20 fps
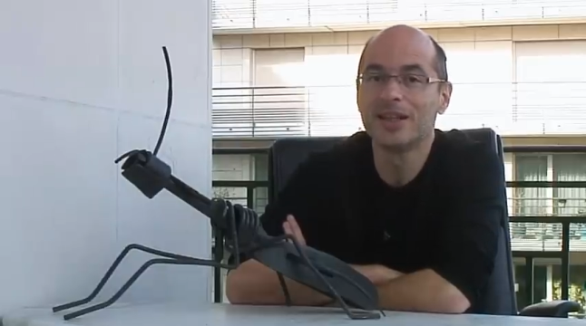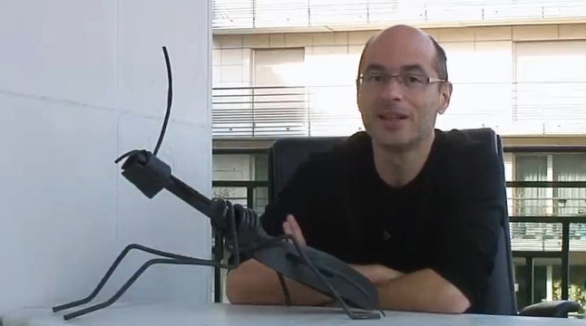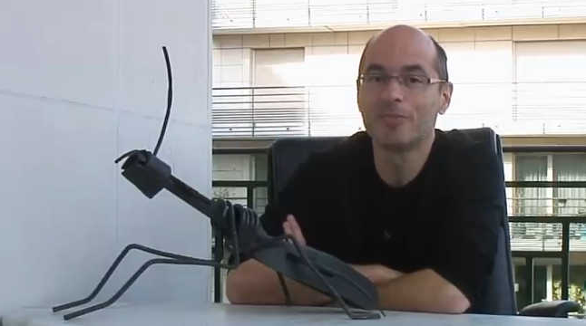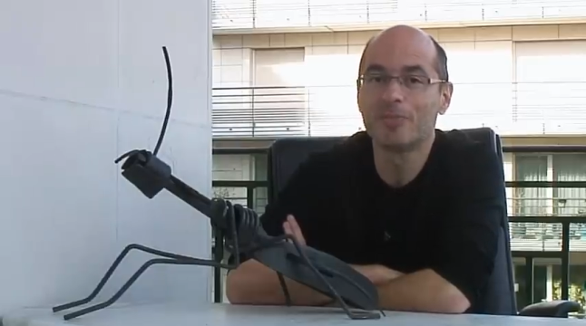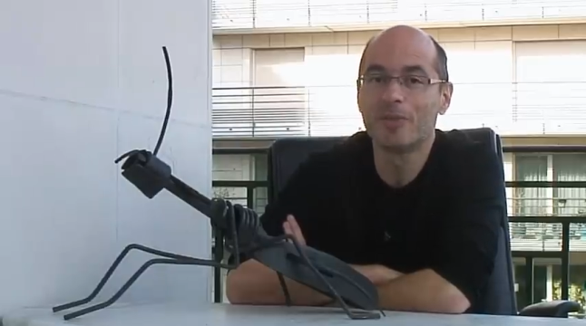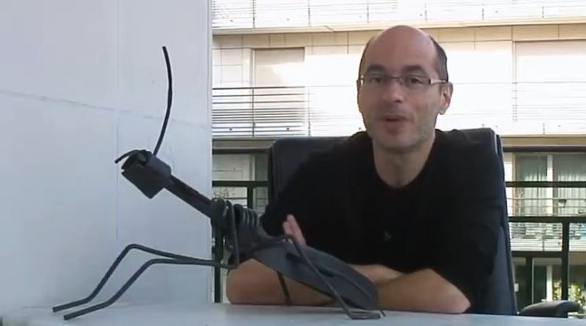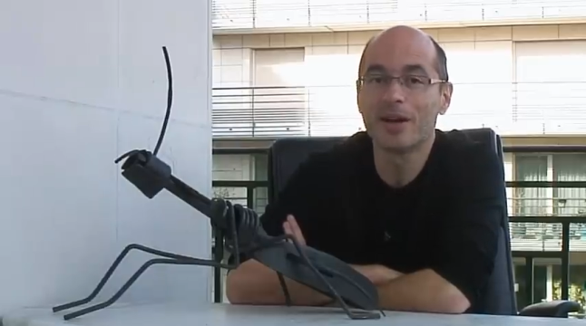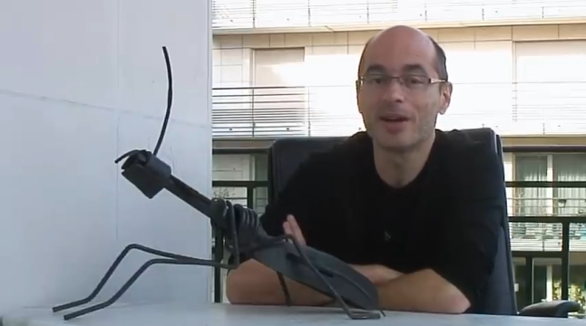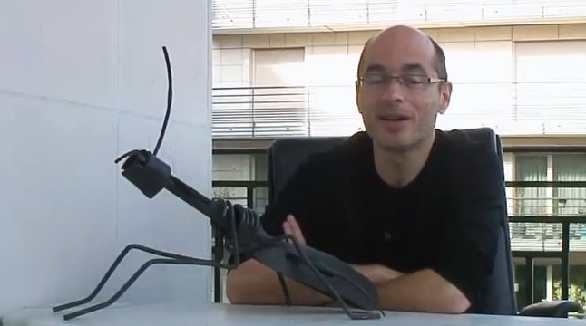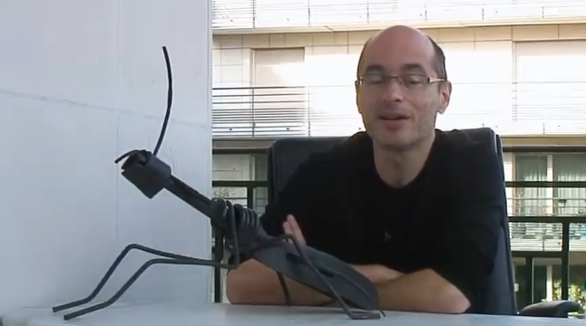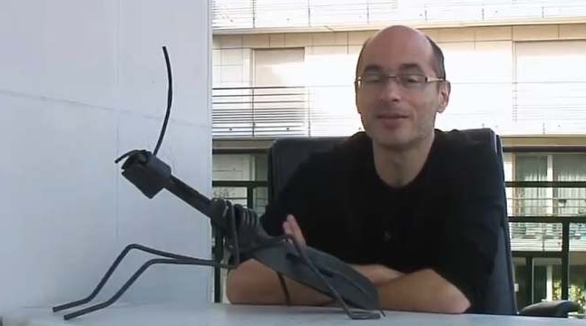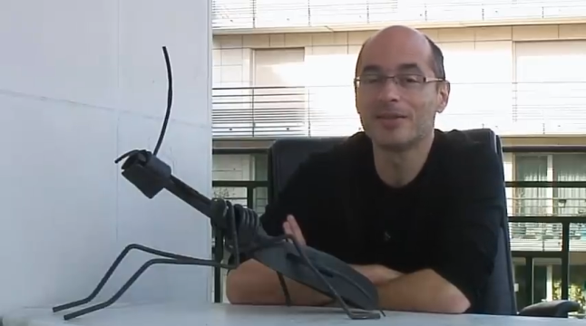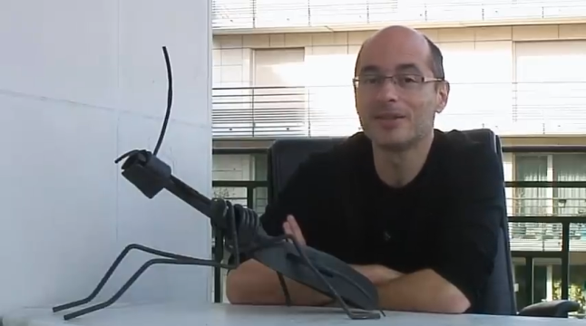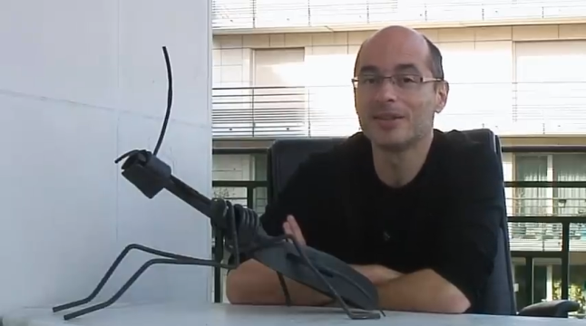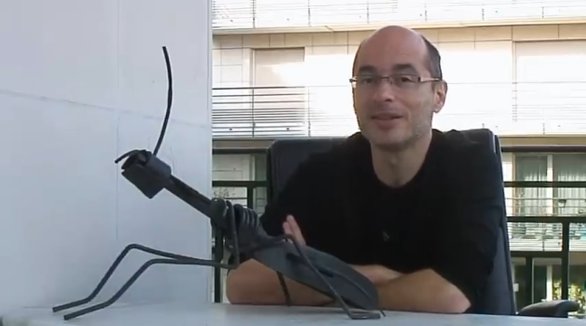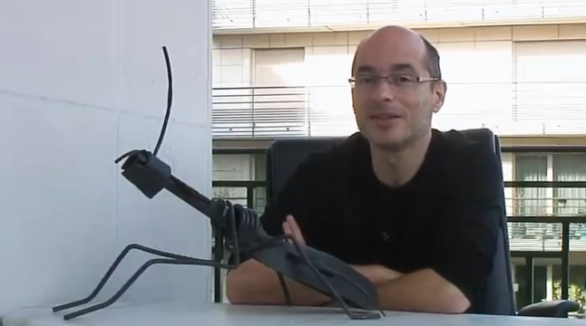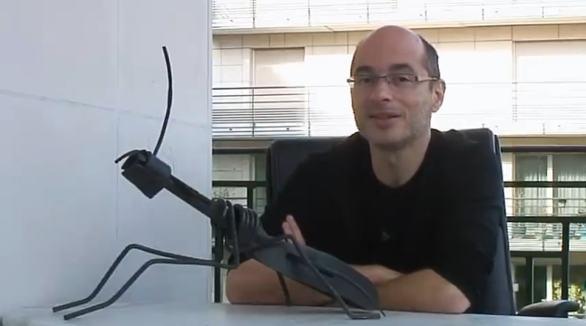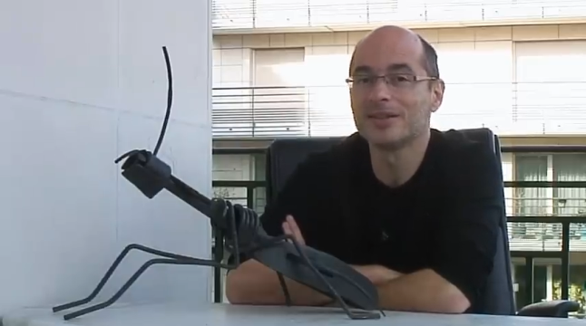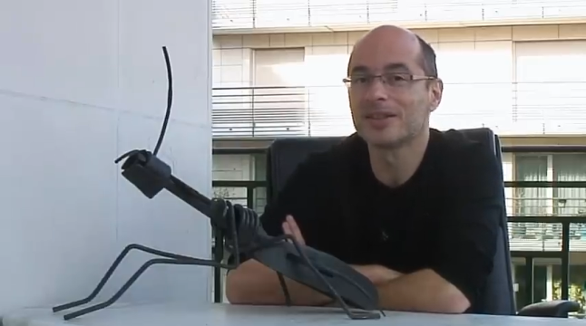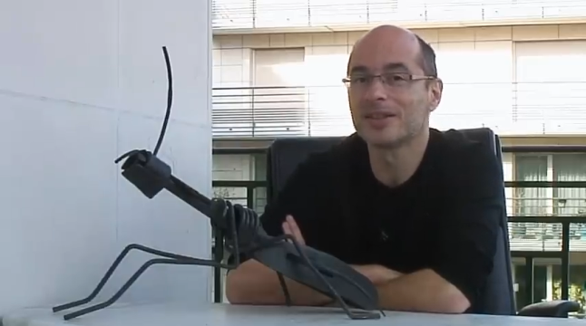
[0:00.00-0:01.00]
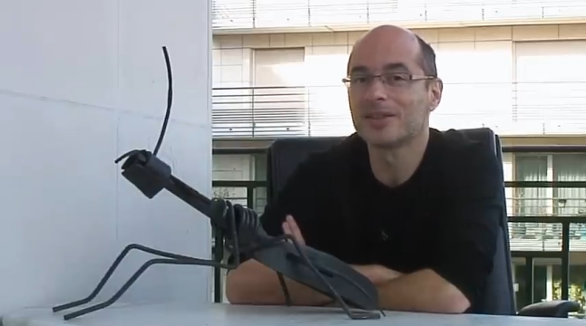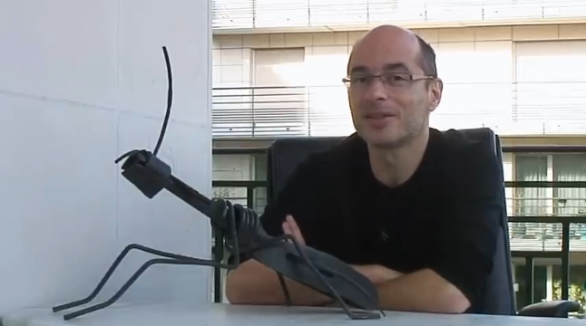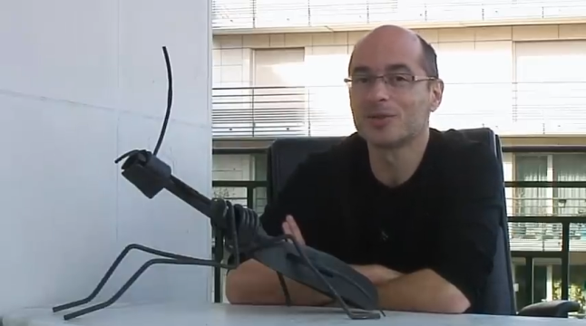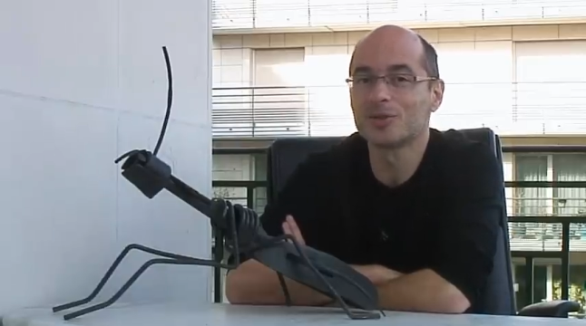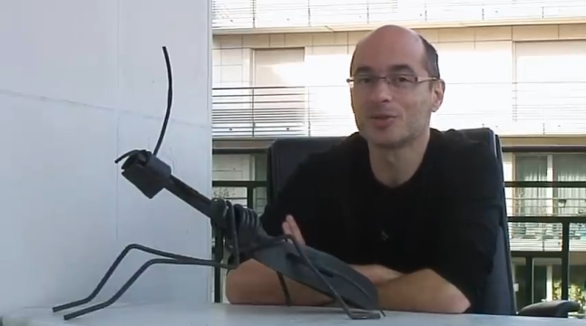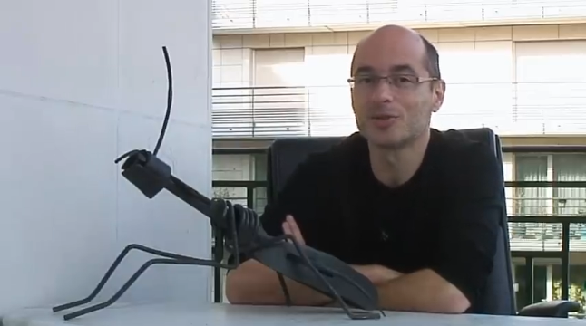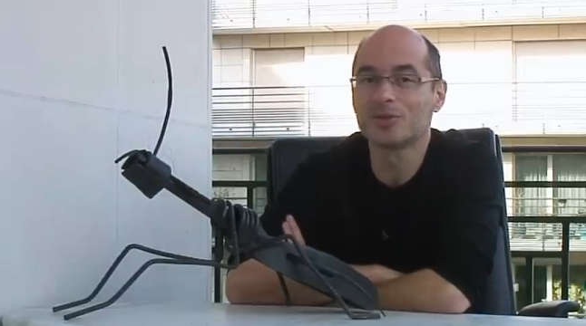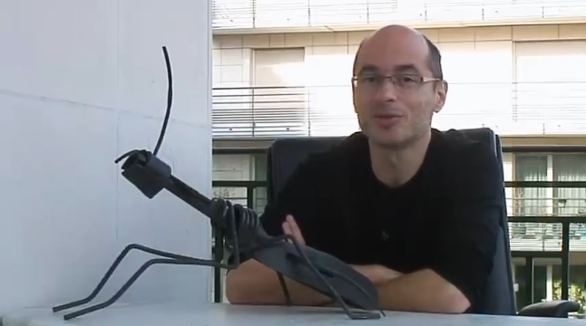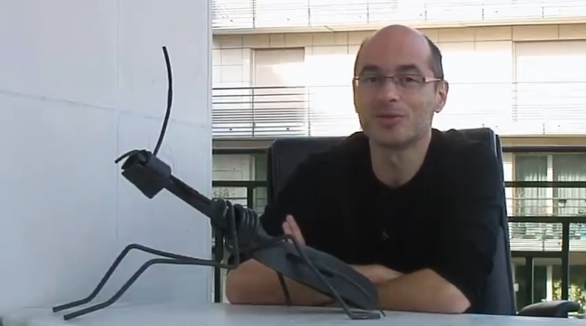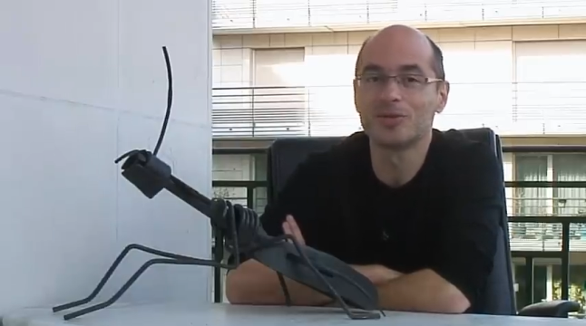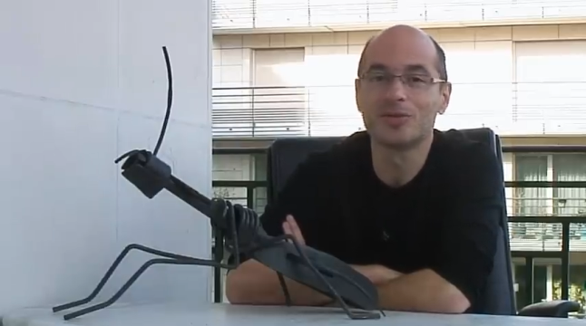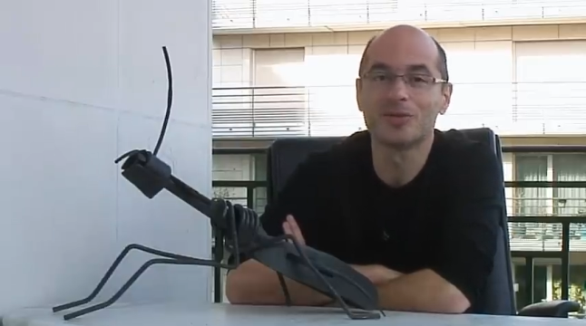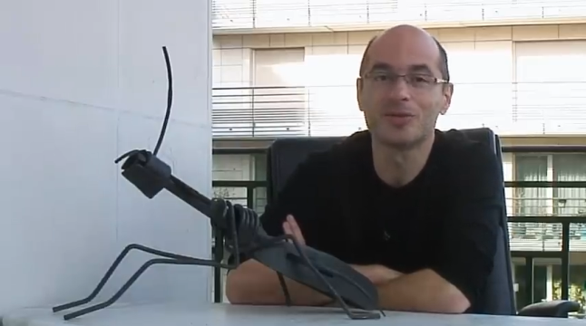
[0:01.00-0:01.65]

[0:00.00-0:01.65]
et pas les 50